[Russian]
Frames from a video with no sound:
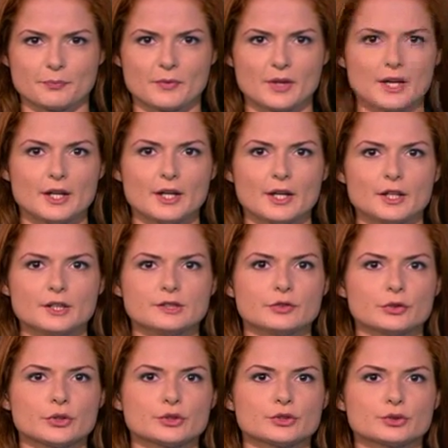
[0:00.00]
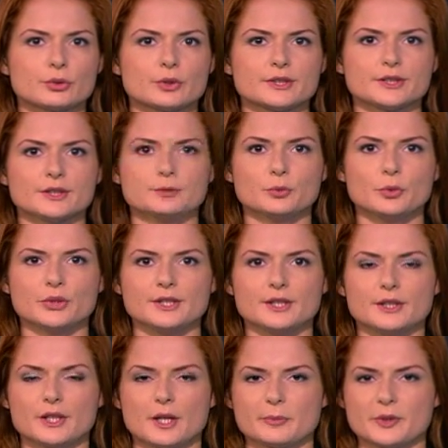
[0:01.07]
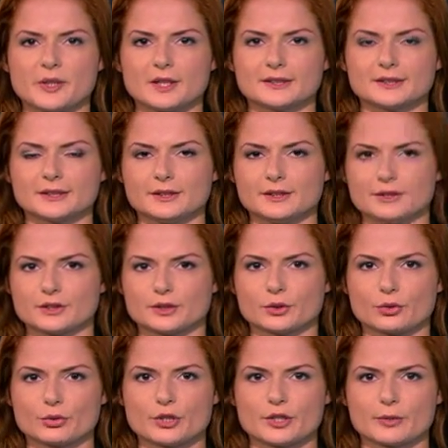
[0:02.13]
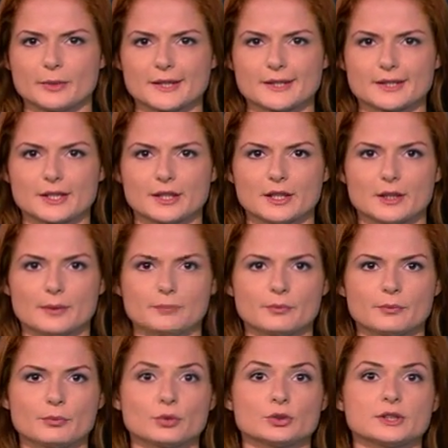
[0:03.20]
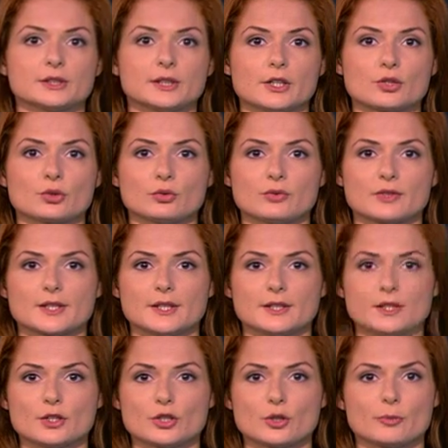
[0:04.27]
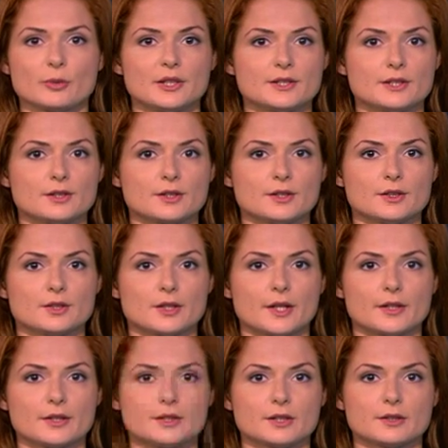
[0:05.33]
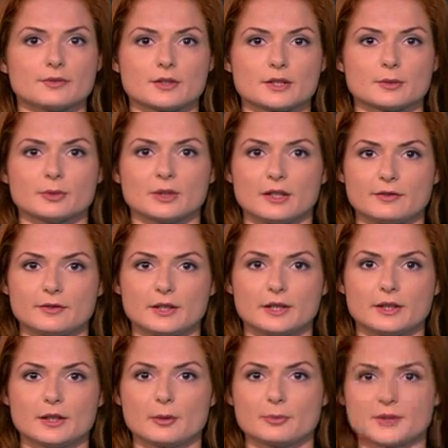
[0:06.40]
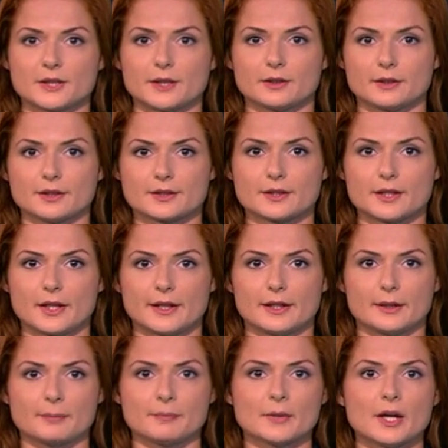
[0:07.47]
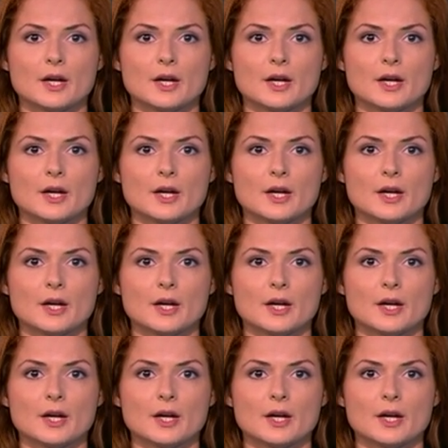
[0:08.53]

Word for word: Здравствуйте. Сегодня 47-й день операции «Несокрушимая скала». После ночного затишья палестинские террористы возобновили обстрелы Израиля.